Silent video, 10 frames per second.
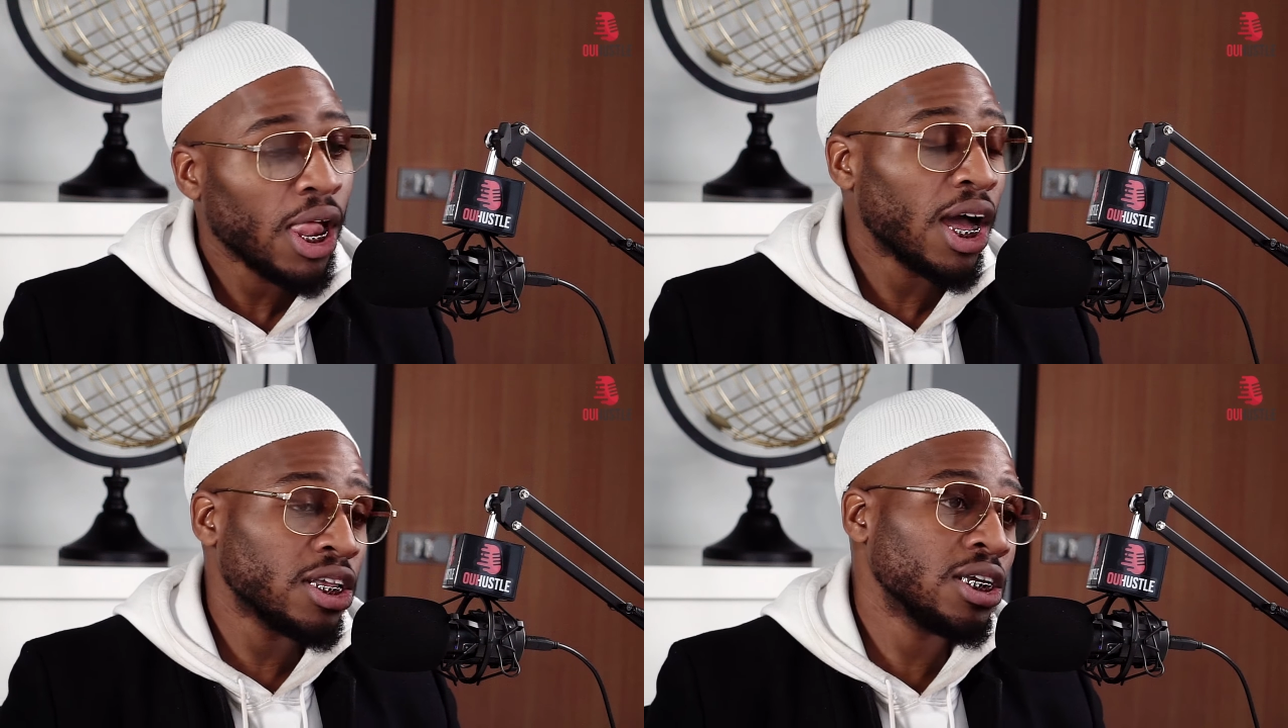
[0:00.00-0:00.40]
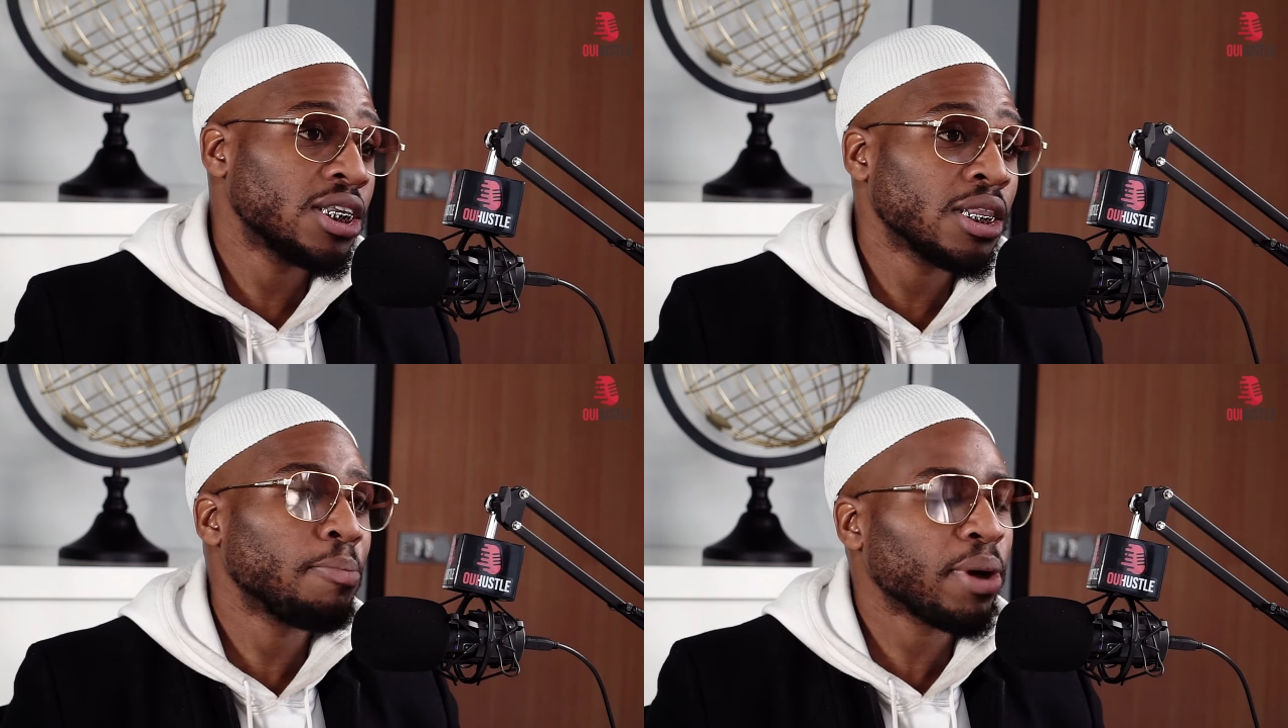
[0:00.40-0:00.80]
a dit que
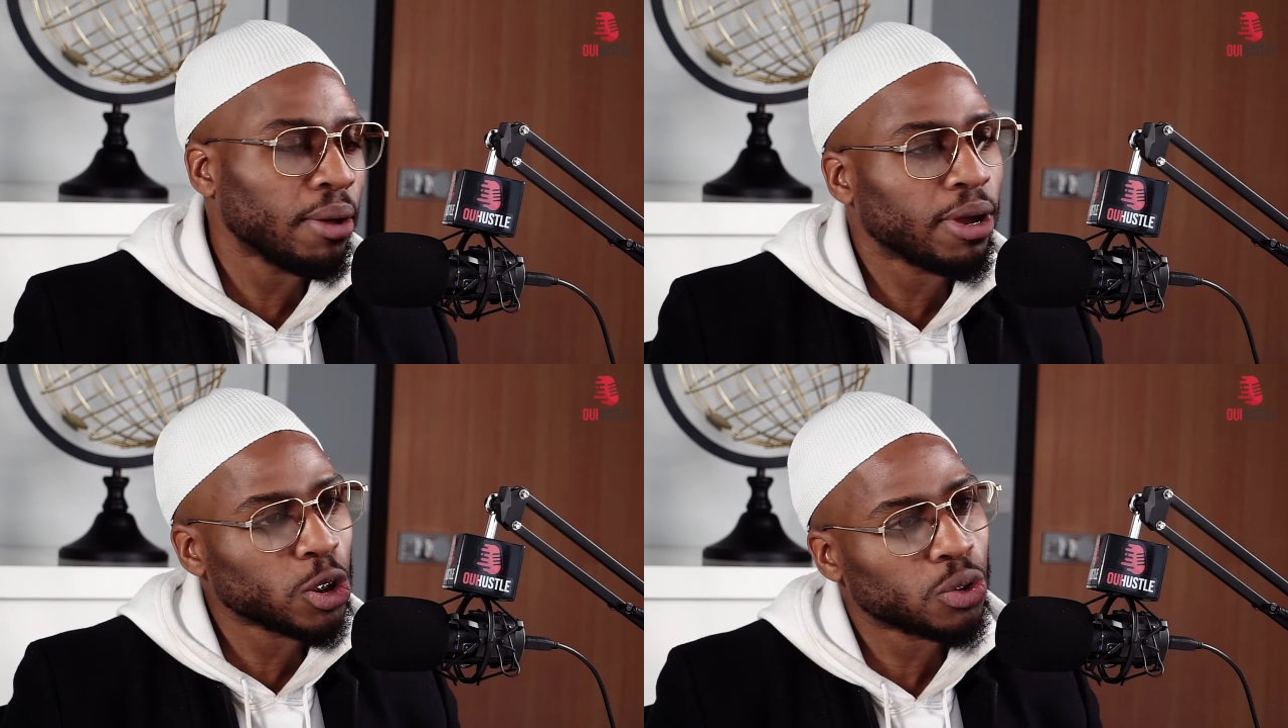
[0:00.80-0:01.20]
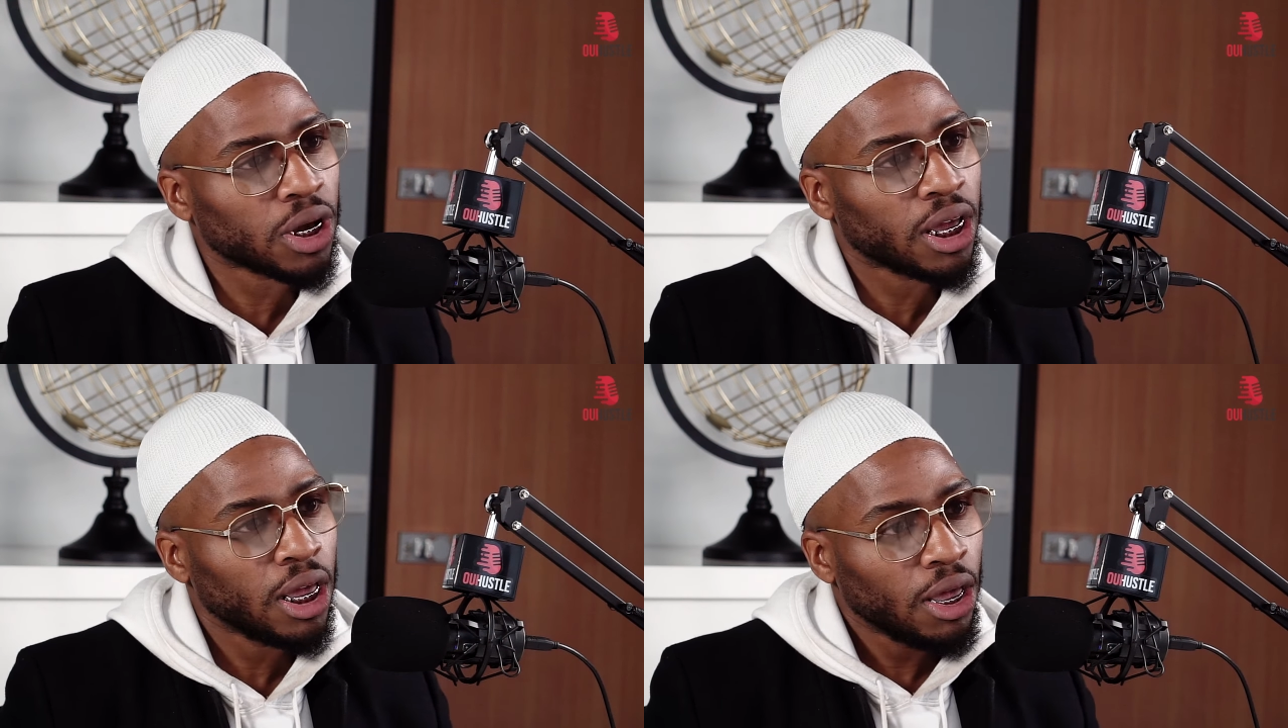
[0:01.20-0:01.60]
c'était
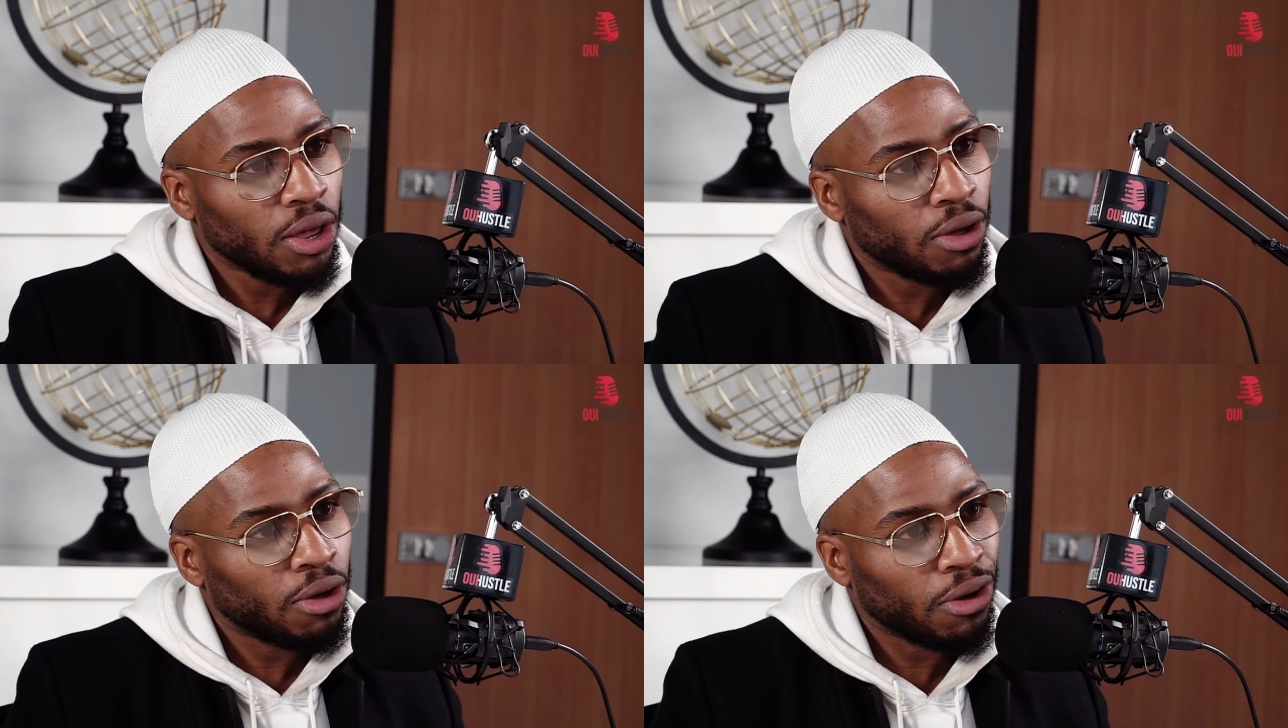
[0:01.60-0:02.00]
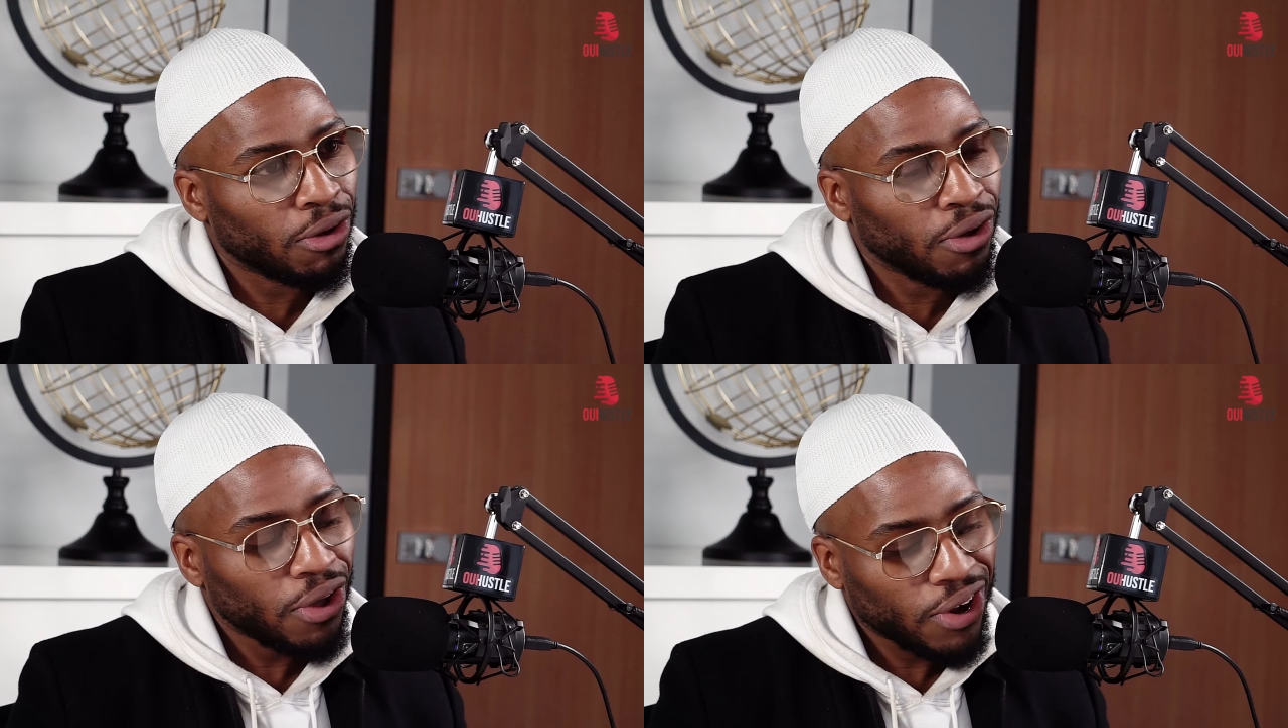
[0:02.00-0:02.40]
prématuré
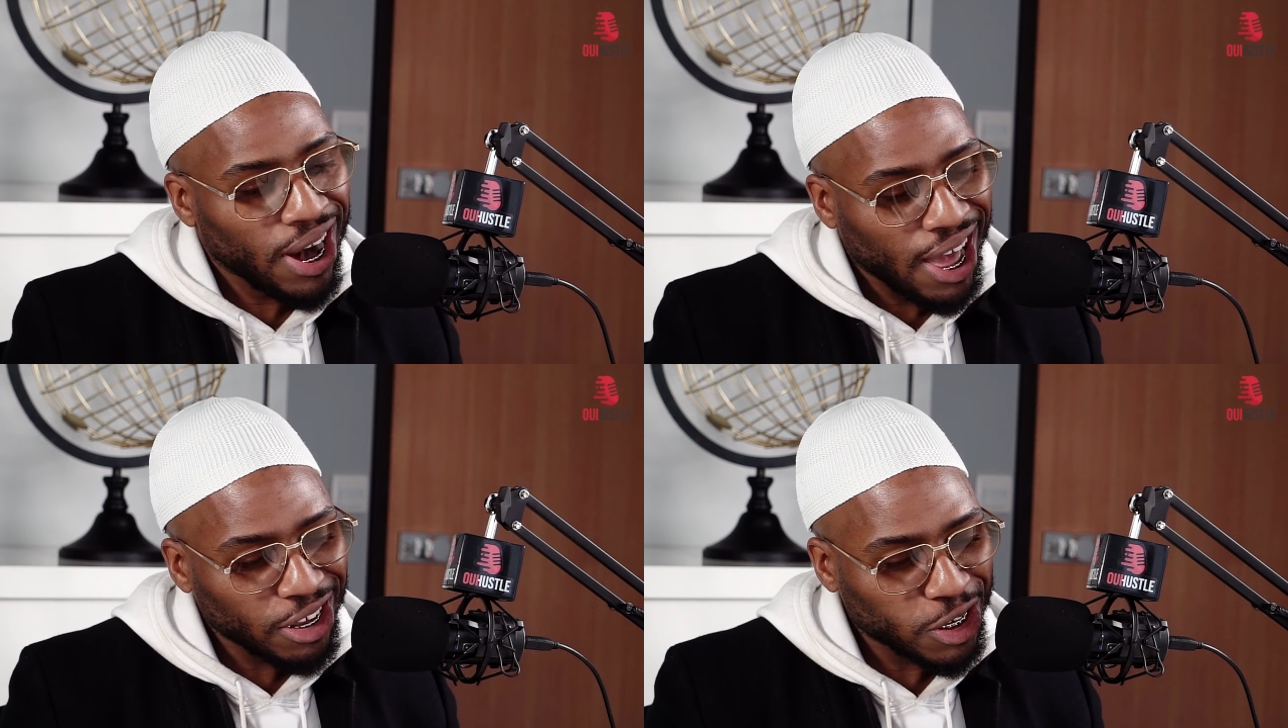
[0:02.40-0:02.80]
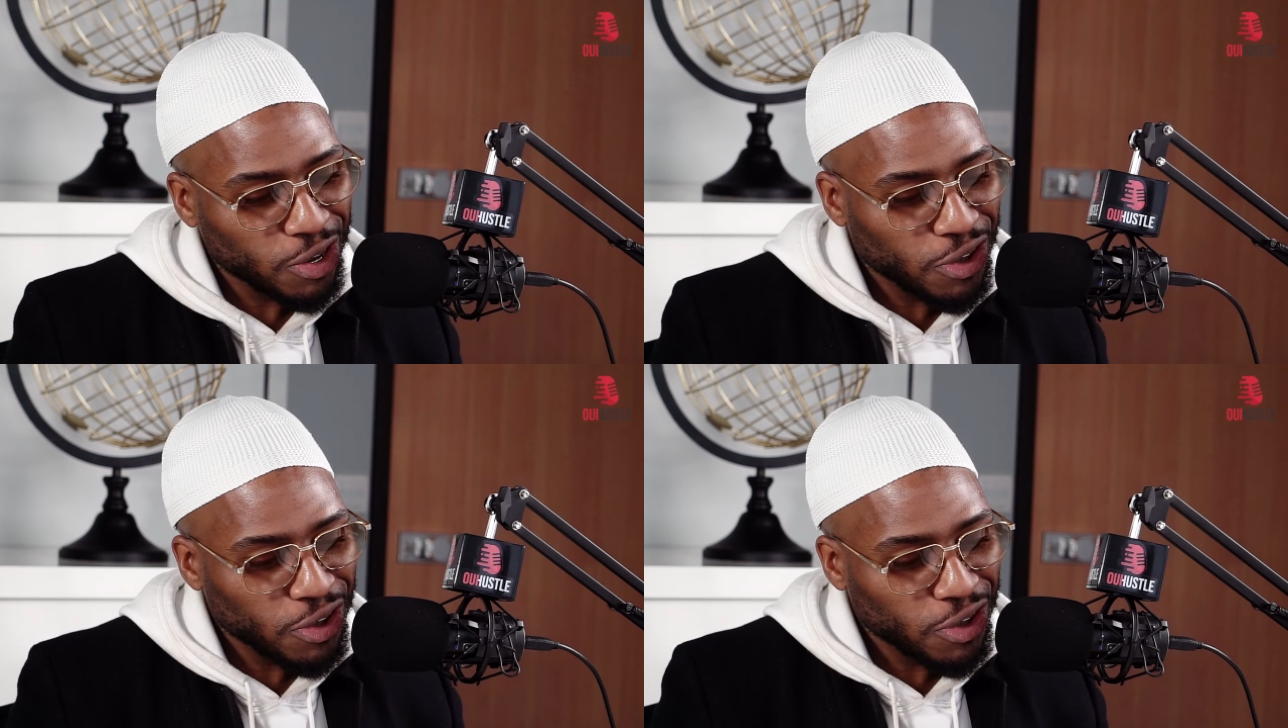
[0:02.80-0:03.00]
euh, euh, l'axe